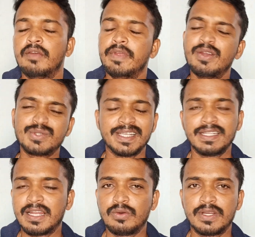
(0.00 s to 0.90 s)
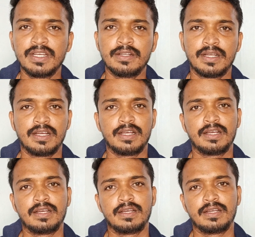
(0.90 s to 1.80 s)
வியூஸ் எந்த அளவுக்கு
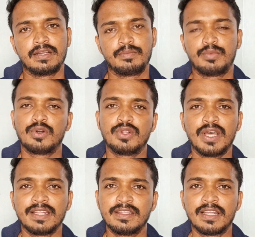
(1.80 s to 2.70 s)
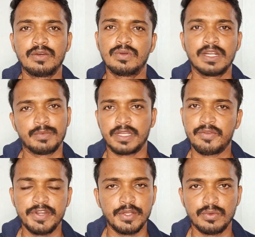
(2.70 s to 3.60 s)
போகுதோ அந்த அளவுக்கு நமக்கு
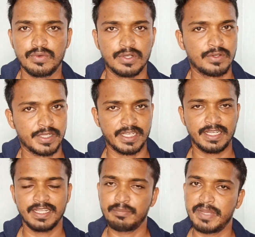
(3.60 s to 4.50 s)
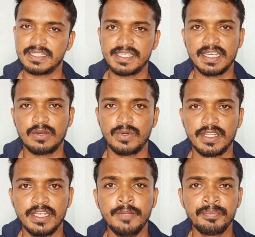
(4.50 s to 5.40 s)
ரெவன்யூவும் வரும் ஓகேங்களா இதான் பேசிக்காக
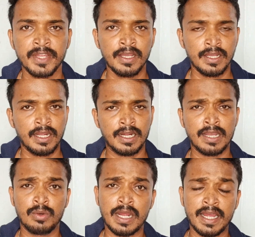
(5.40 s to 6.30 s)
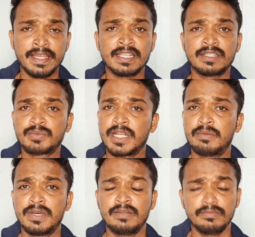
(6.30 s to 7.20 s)
உள்ளது ஆனால் ஒரு ஆயிரம்
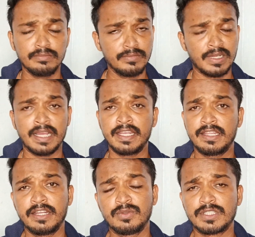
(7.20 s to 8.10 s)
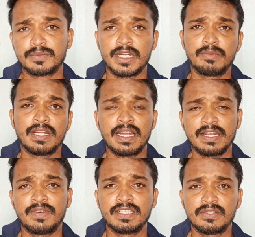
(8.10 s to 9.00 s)
சப்ஸ்கிரைபர் ஆயிரத்தி ஐநூறு சப்ஸ்கிரைபர்
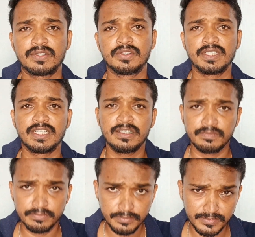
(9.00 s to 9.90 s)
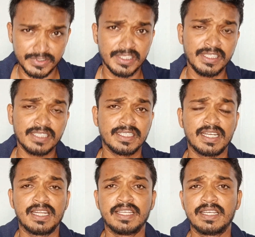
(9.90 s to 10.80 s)
நாலாயிரம் வாட்ச் வர்ஸ் வச்சுக்கிட்டு சின்ன
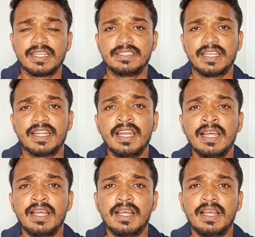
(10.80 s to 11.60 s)
சேனலாக இருக்கிற சேனல்